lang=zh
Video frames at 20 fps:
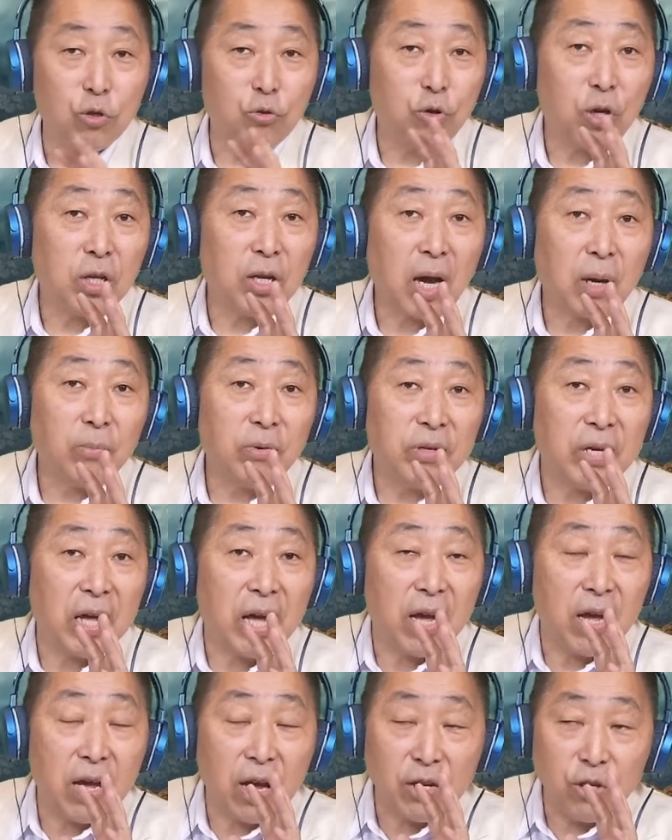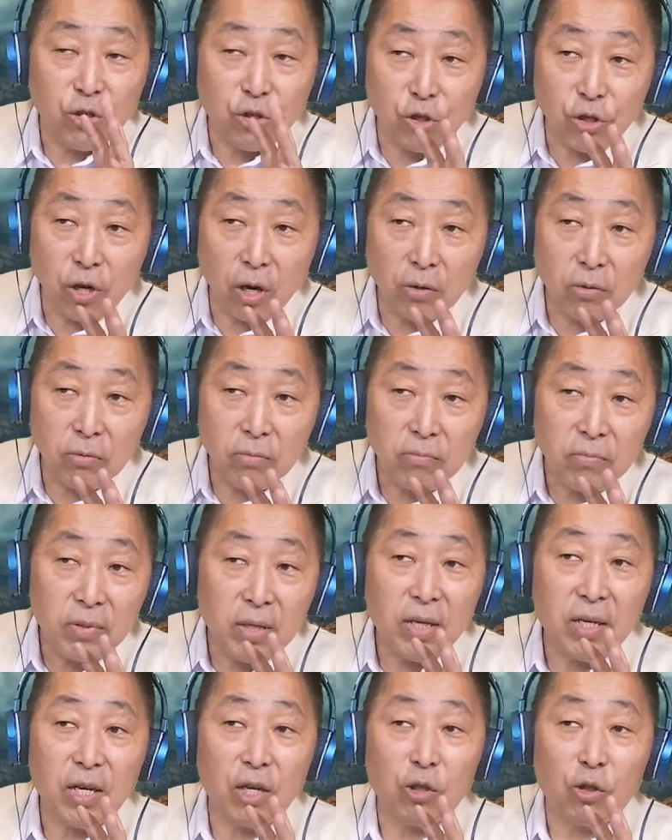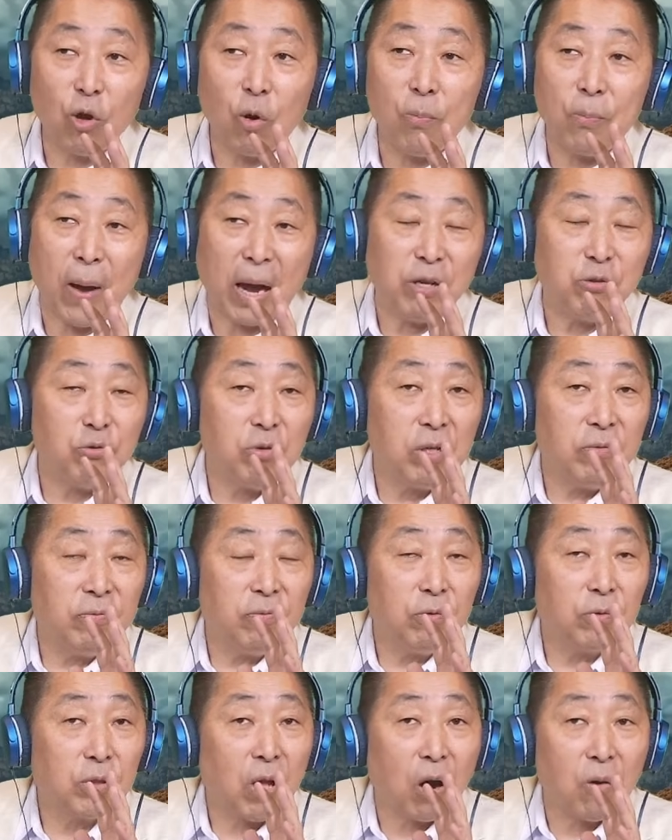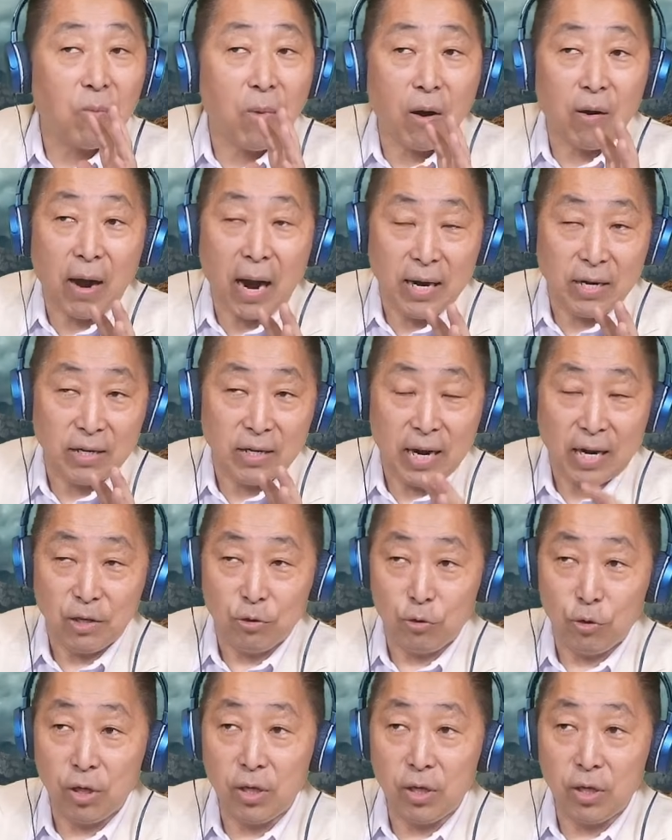绝绝大部分的 NGO，第一个都摆出一副道貌岸然，